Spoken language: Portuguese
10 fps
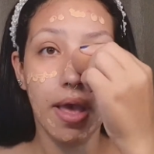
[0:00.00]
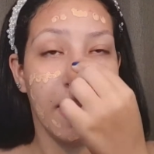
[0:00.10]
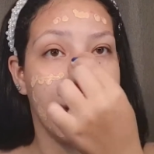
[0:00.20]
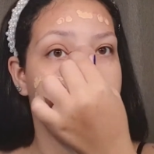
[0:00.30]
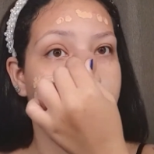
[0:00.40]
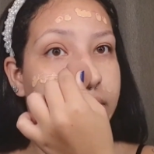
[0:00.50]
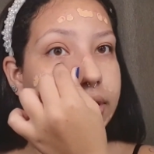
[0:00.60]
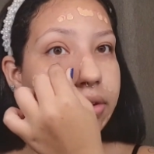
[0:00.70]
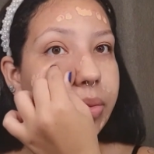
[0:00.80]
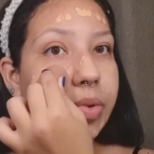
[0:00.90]
o que,
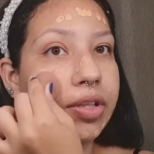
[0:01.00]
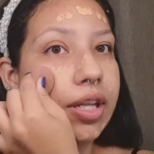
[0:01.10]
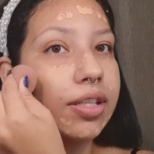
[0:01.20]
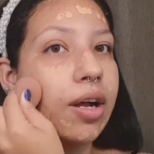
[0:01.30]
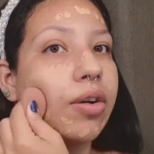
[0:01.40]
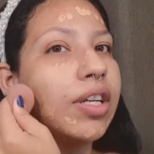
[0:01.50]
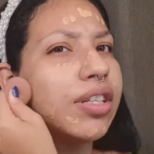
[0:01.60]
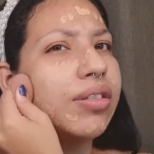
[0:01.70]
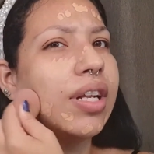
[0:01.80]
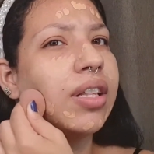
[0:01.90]
aconteceu depois do Natal? Eu acho
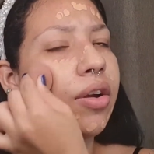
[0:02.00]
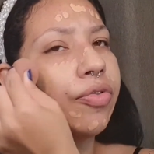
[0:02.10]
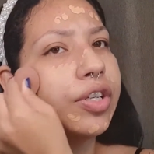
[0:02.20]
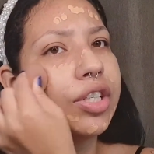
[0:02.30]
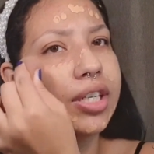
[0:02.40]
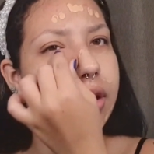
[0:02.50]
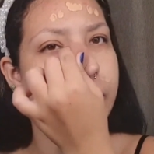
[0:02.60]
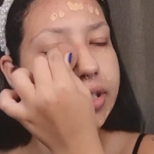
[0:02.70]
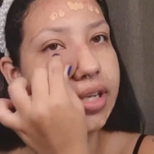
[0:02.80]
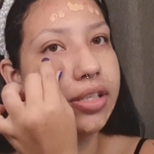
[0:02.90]
que no Natal foi de quinta
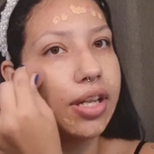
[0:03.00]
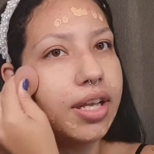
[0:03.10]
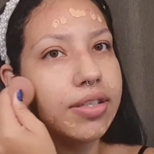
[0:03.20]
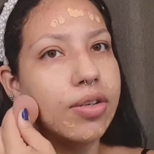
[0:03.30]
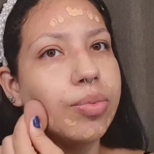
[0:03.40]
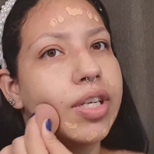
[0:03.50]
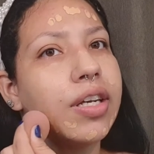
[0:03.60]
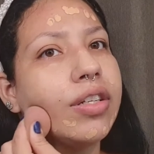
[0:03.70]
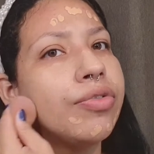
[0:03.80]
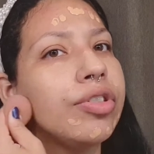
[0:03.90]
pra sexta, né? Se eu não me
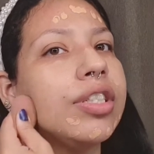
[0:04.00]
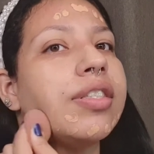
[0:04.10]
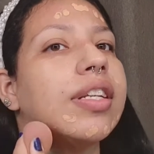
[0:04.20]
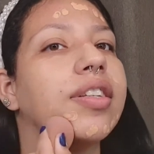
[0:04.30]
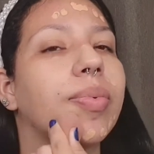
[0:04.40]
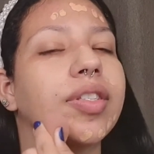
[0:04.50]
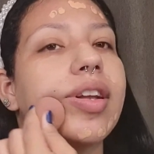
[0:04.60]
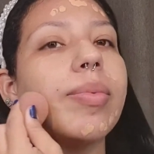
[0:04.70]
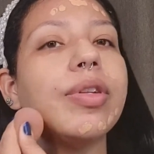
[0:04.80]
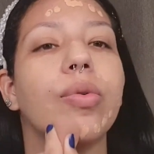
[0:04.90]
engano, ou foi de sexta pra
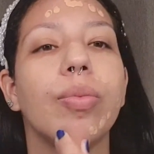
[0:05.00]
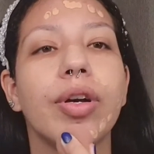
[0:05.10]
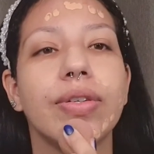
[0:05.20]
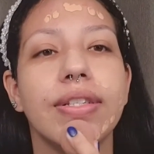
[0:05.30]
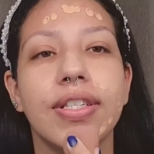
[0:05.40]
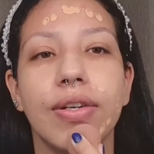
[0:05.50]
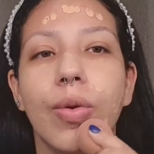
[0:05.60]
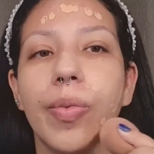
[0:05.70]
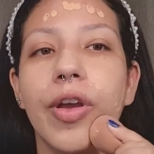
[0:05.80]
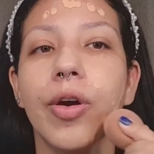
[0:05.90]
sábado, alguma coisa assim, eu não
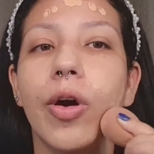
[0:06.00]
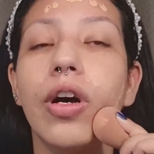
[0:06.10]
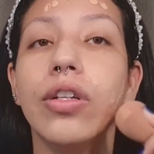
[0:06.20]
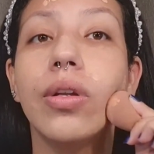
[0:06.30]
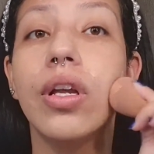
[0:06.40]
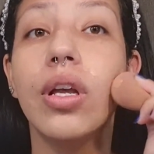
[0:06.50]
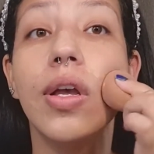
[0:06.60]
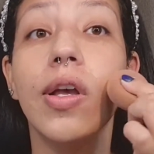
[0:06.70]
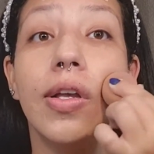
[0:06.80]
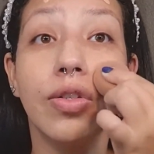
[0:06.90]
me recordo.
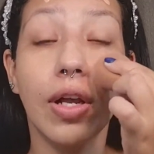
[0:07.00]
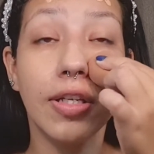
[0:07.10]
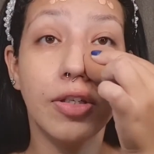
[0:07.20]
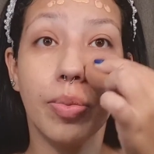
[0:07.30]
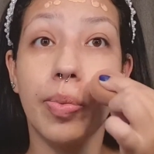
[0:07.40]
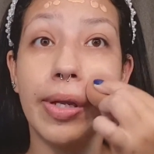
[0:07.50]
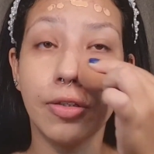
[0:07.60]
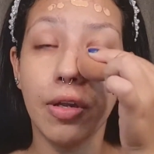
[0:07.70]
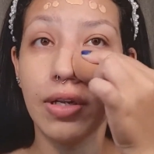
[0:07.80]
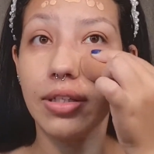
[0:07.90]
Só que, tipo,
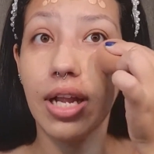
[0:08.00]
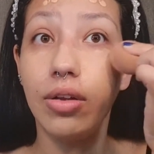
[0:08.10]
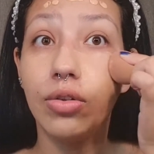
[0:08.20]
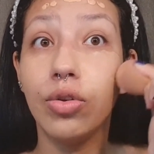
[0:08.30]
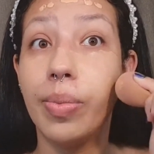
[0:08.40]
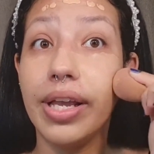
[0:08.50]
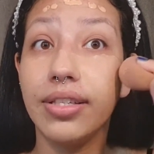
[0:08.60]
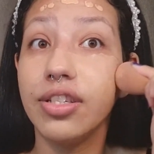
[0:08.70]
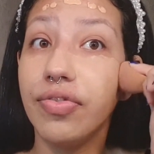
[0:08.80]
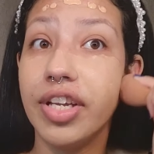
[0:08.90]
passou o Natal, tudo bem,
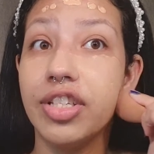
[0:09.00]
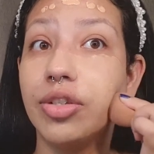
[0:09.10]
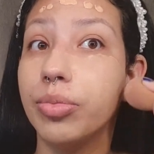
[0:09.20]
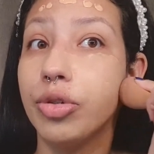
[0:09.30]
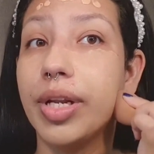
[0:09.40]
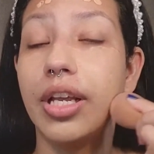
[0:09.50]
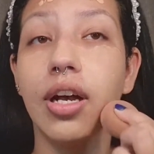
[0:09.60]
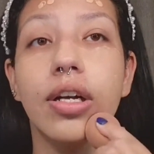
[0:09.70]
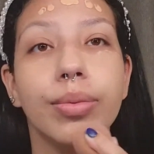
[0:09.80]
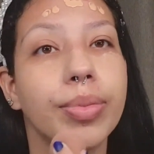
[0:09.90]
se divertimos,
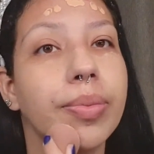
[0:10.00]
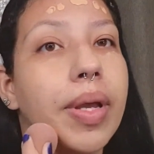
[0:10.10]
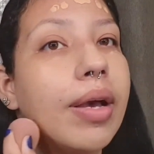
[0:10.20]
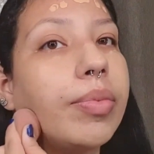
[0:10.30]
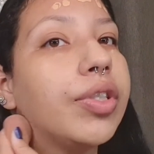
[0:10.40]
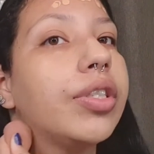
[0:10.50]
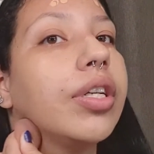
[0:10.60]
brincamos, bebemos,